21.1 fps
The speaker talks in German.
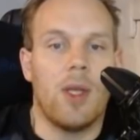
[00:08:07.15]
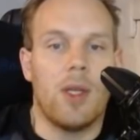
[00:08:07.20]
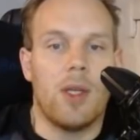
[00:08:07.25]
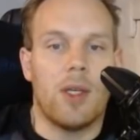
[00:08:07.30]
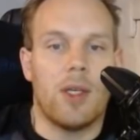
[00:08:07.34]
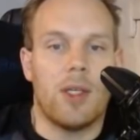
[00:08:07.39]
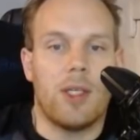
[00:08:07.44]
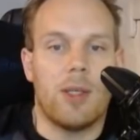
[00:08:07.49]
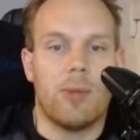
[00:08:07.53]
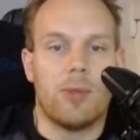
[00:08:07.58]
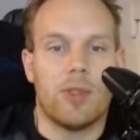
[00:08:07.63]

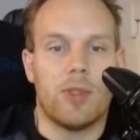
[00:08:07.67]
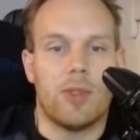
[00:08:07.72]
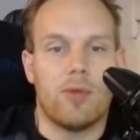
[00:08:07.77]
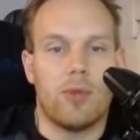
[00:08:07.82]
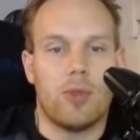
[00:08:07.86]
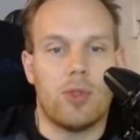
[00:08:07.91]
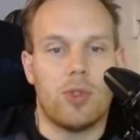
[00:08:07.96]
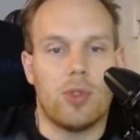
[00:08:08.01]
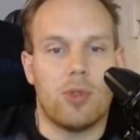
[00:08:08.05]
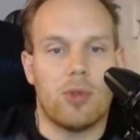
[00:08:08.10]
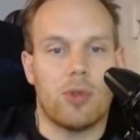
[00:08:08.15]
In dem Sinne
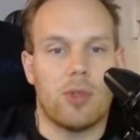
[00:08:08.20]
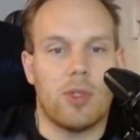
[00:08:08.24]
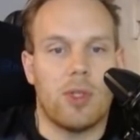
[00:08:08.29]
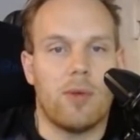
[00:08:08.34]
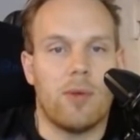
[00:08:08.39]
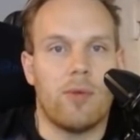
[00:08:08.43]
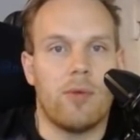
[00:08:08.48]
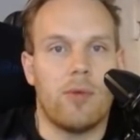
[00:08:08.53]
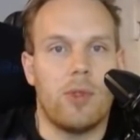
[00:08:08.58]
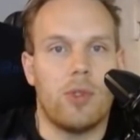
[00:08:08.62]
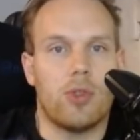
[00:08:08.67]
wünsche ich euch
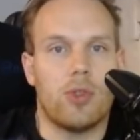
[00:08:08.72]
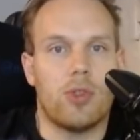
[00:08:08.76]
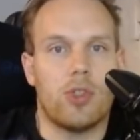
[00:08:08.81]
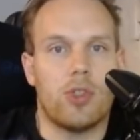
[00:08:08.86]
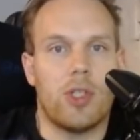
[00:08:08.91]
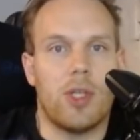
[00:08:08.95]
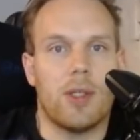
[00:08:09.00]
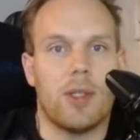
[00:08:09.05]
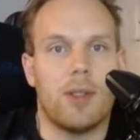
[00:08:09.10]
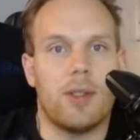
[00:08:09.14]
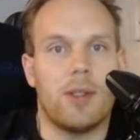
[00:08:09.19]
einen wunderschönen
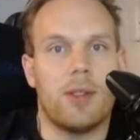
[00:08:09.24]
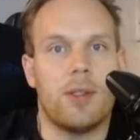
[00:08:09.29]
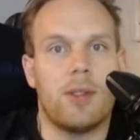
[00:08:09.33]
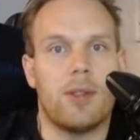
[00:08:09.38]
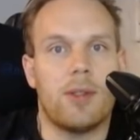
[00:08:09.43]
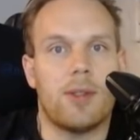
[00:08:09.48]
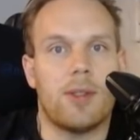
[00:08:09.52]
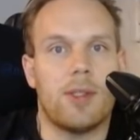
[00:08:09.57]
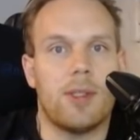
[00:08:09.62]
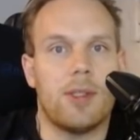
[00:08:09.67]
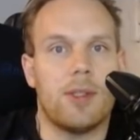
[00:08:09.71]
Start
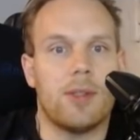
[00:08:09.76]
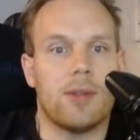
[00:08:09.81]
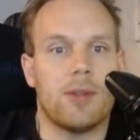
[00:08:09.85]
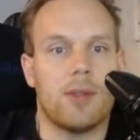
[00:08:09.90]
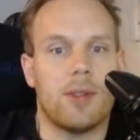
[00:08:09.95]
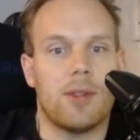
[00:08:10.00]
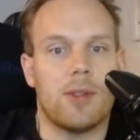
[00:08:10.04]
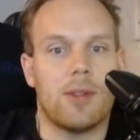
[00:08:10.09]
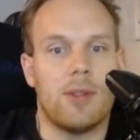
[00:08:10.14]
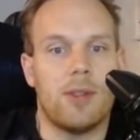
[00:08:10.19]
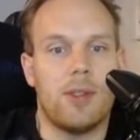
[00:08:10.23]
in diesen
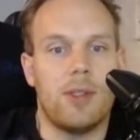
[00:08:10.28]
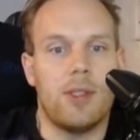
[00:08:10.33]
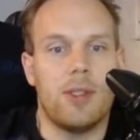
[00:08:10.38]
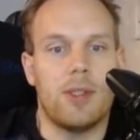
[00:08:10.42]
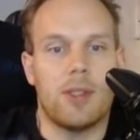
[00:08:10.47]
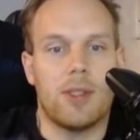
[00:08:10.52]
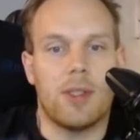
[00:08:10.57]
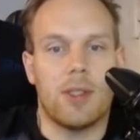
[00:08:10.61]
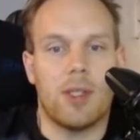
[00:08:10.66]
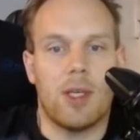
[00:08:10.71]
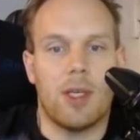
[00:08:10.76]

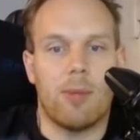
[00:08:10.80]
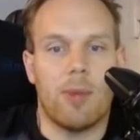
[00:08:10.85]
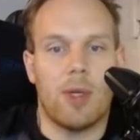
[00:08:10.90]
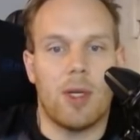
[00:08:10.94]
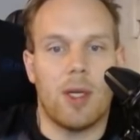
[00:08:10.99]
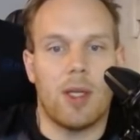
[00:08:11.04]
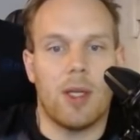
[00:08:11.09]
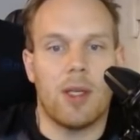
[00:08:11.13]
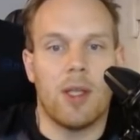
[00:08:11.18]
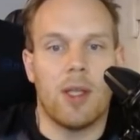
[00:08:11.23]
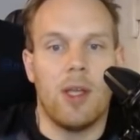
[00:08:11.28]
Dienstag. Gerne mal ein
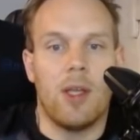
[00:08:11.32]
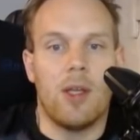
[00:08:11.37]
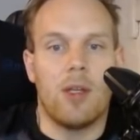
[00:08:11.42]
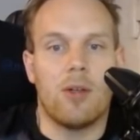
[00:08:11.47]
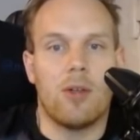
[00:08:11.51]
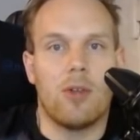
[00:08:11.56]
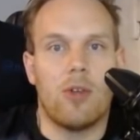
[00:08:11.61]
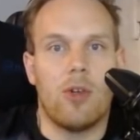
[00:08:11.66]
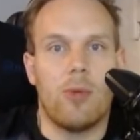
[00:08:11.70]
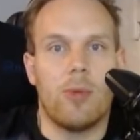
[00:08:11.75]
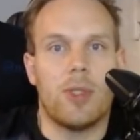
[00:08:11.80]
Like,
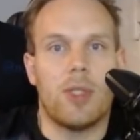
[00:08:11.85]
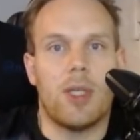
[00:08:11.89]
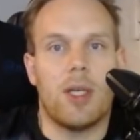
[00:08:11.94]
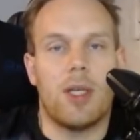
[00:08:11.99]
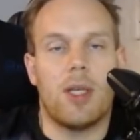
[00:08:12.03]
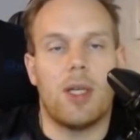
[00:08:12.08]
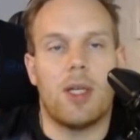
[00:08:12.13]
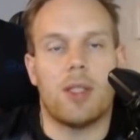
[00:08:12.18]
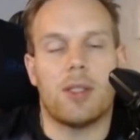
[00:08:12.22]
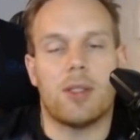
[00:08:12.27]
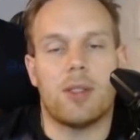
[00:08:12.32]
einen Kommentar
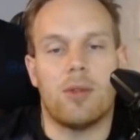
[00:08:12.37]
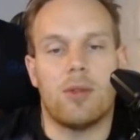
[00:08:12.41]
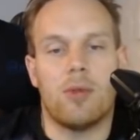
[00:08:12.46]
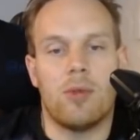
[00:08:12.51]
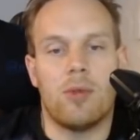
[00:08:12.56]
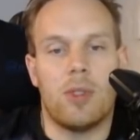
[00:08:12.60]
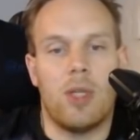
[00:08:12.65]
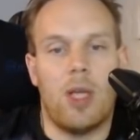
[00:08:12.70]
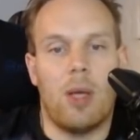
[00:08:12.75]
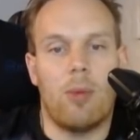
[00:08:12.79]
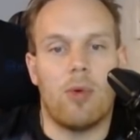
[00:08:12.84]
da lassen
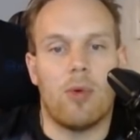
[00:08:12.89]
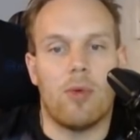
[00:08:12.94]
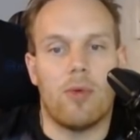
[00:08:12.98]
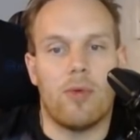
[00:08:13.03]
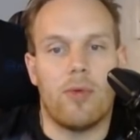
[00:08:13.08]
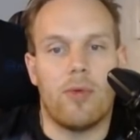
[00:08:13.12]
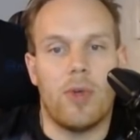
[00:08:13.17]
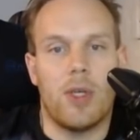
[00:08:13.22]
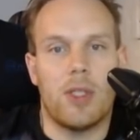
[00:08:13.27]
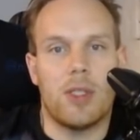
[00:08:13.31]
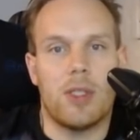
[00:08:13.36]
und ein Abo,
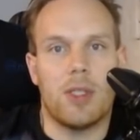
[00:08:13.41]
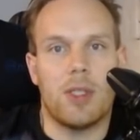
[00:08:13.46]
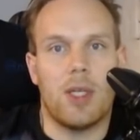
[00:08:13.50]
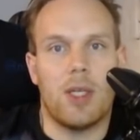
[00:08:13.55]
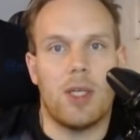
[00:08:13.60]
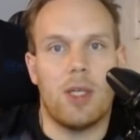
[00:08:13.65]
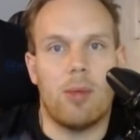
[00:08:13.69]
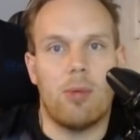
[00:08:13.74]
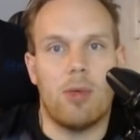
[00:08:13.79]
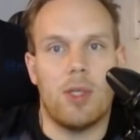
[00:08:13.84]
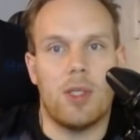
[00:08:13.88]
falls ihr
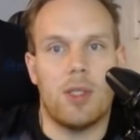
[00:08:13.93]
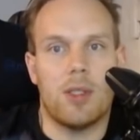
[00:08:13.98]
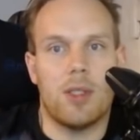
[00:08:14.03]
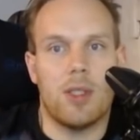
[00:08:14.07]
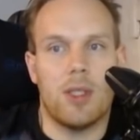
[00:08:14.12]
kein Abonnent